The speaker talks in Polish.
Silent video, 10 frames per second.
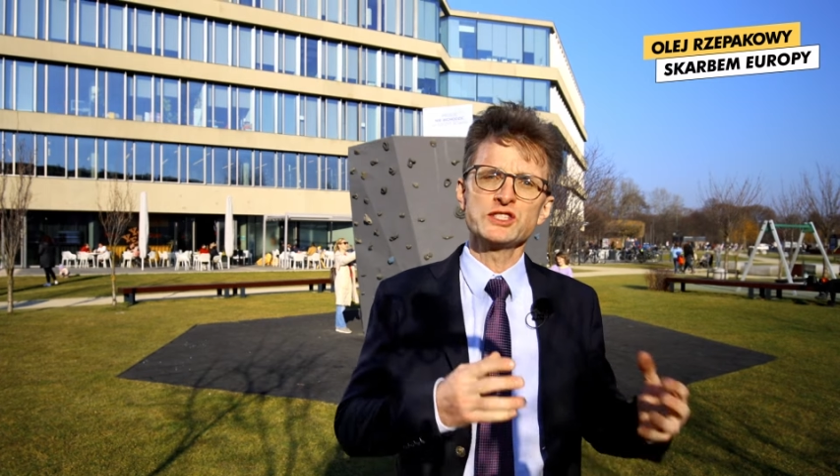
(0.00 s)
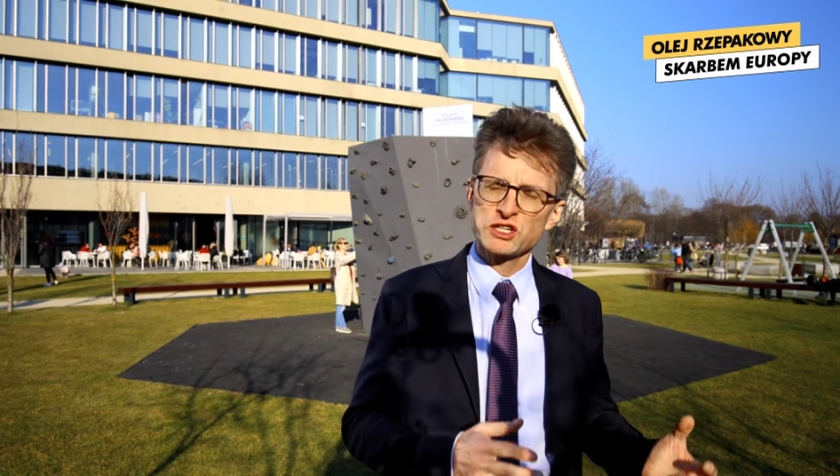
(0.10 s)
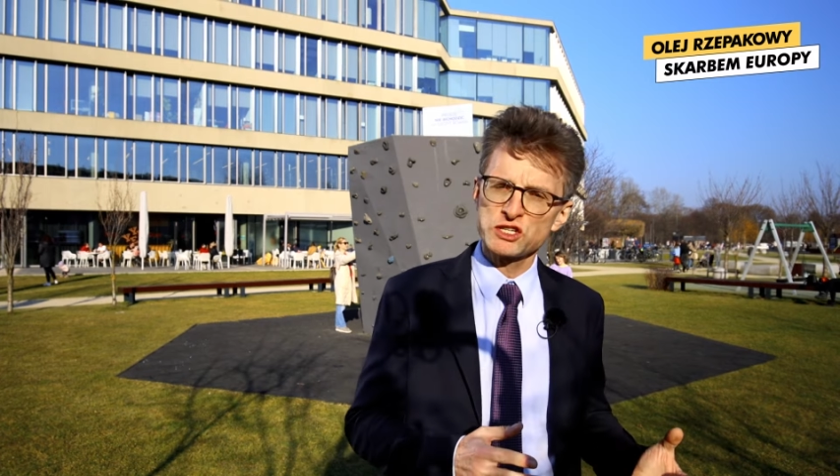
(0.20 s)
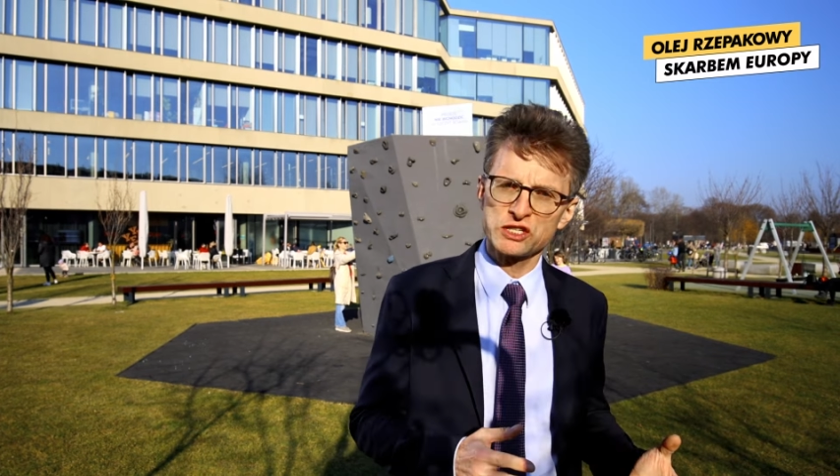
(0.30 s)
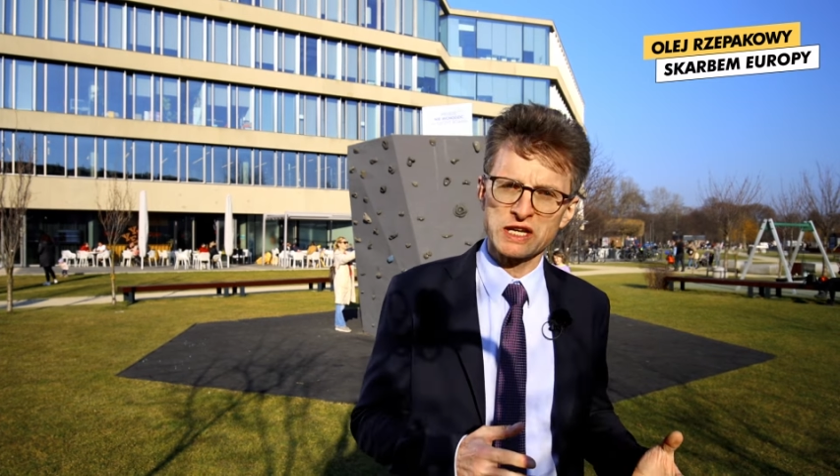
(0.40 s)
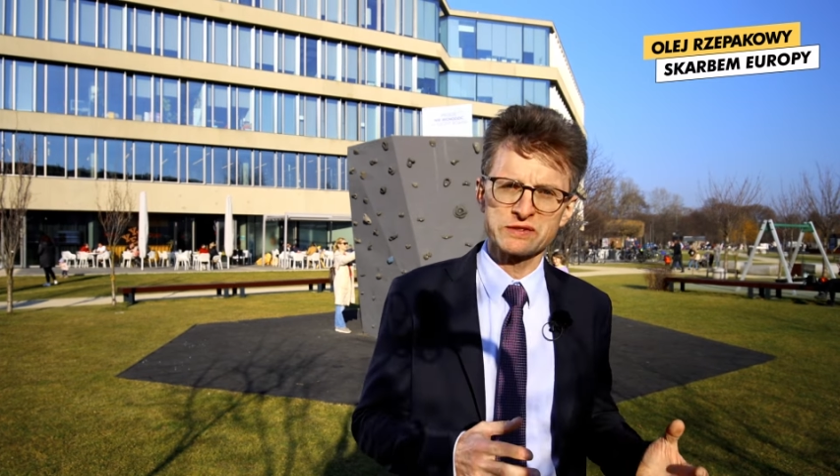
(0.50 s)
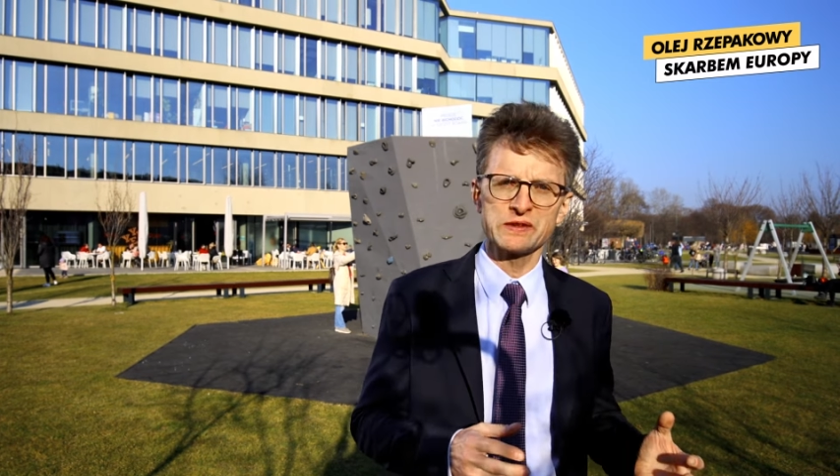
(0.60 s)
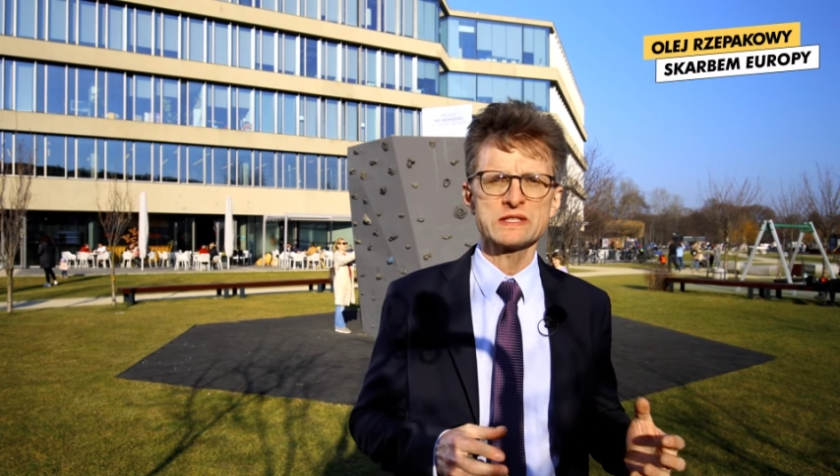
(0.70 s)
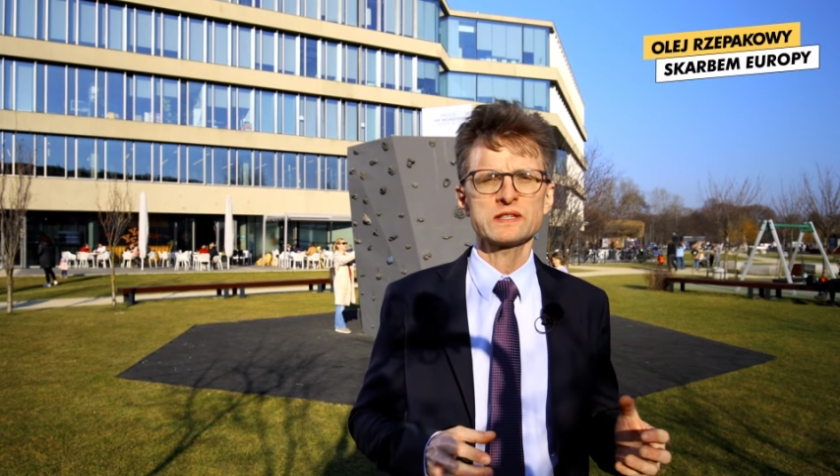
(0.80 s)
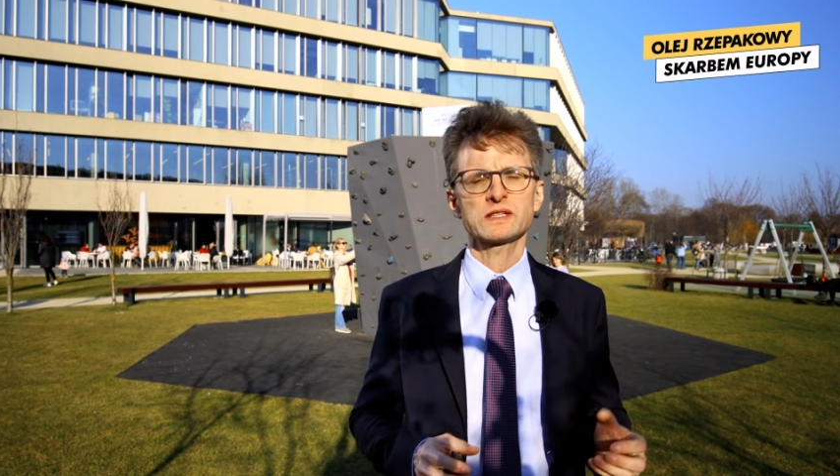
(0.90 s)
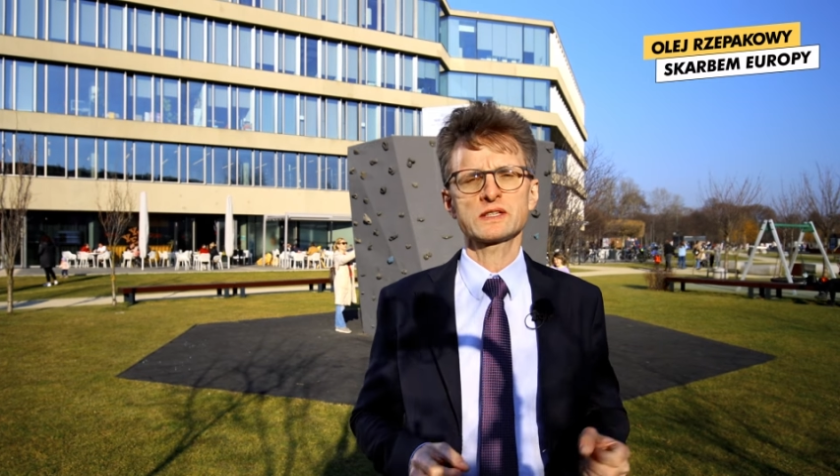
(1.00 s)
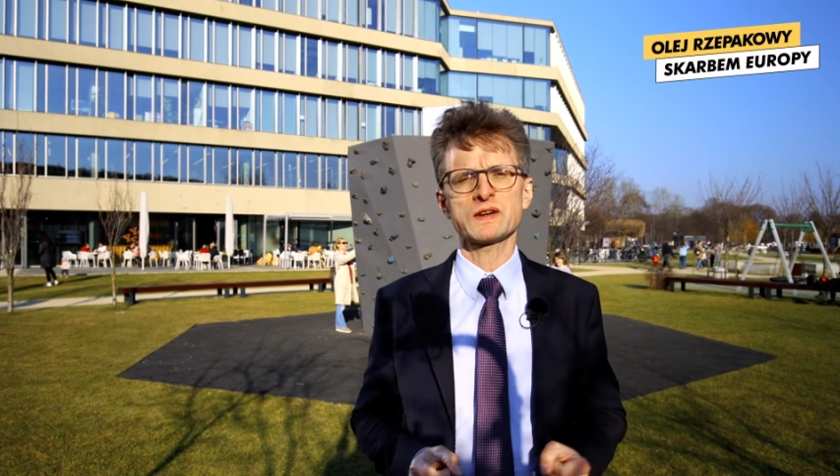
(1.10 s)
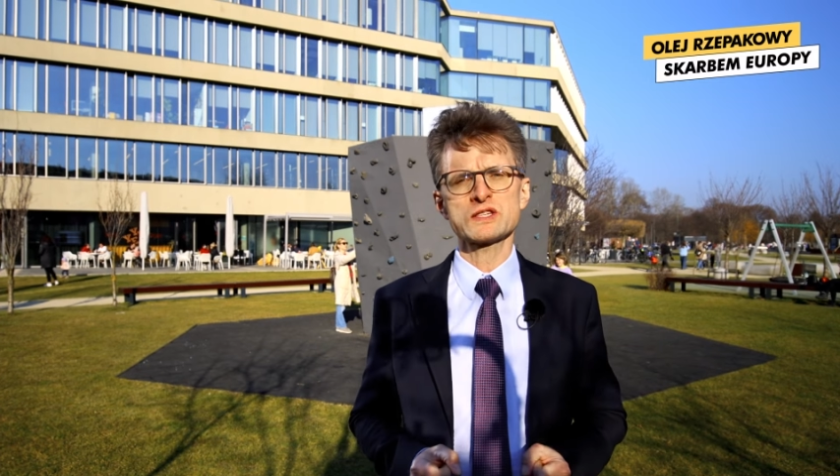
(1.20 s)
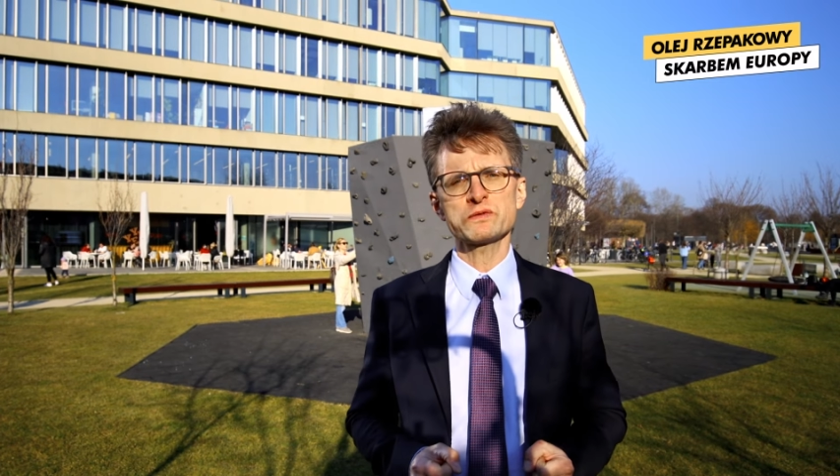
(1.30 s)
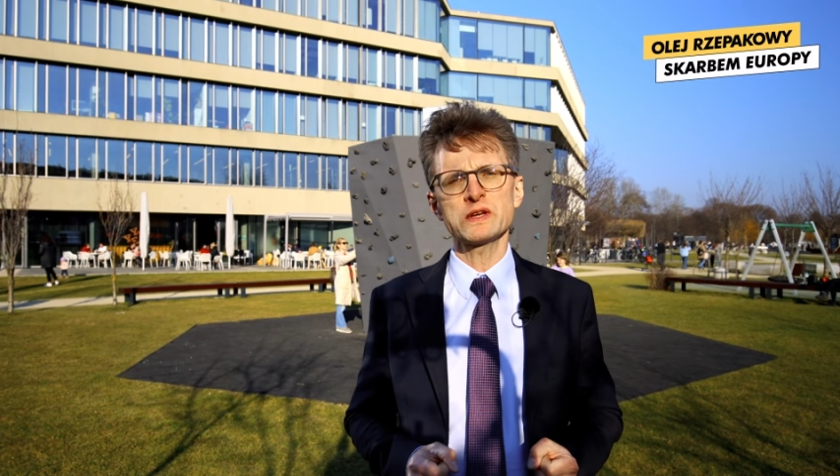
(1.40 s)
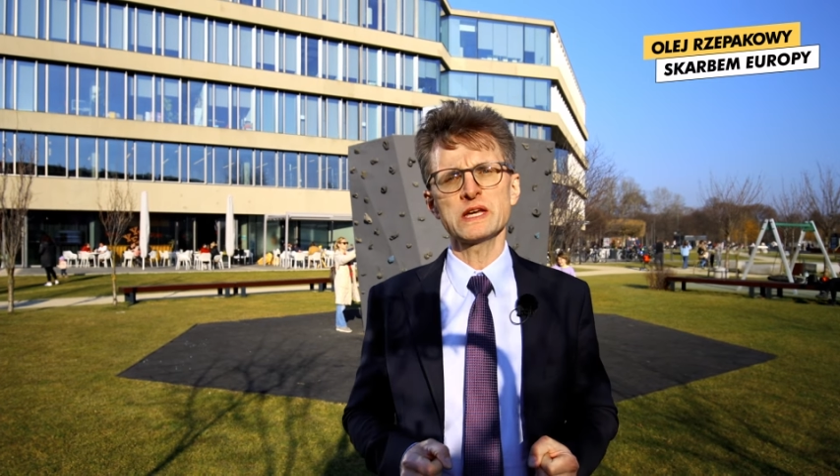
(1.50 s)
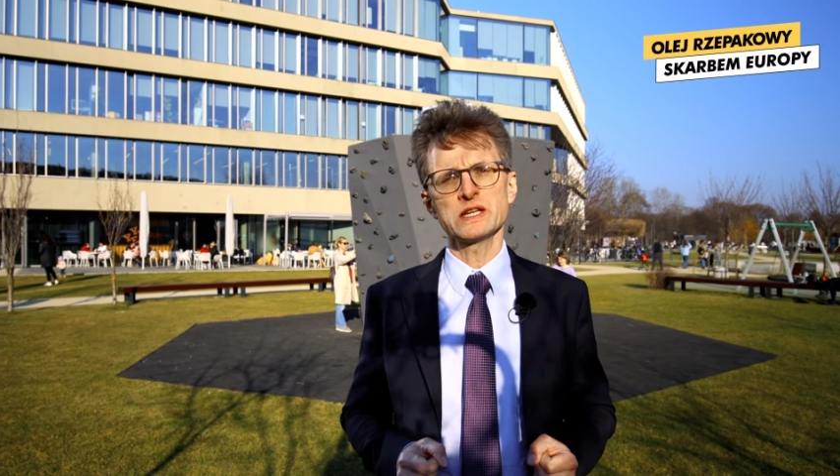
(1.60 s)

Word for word: 10 razy więcej tych kwasów